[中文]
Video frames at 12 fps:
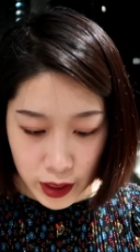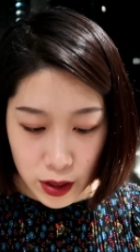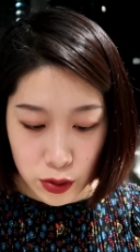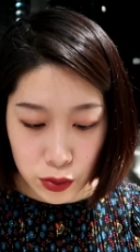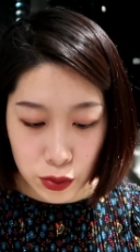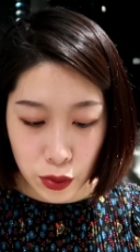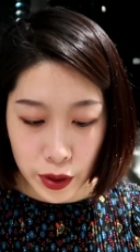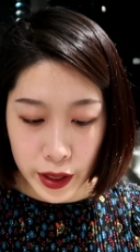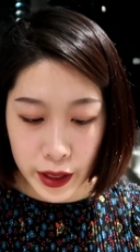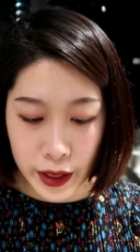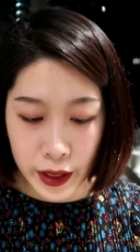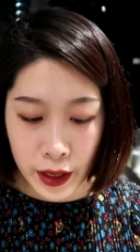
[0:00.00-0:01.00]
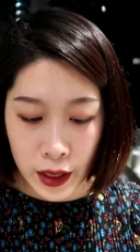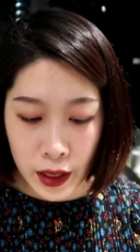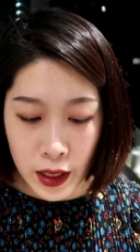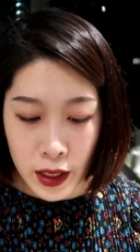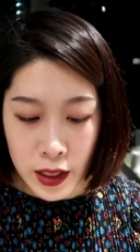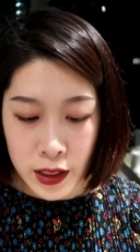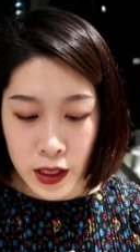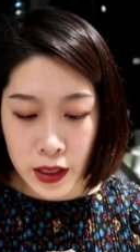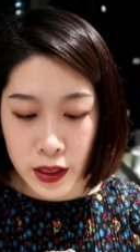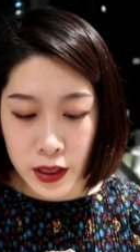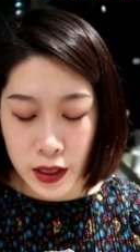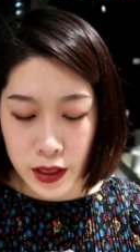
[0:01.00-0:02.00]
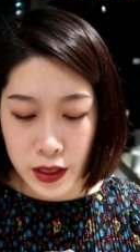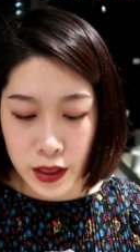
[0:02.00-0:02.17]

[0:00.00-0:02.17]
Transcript: 天竺葵身体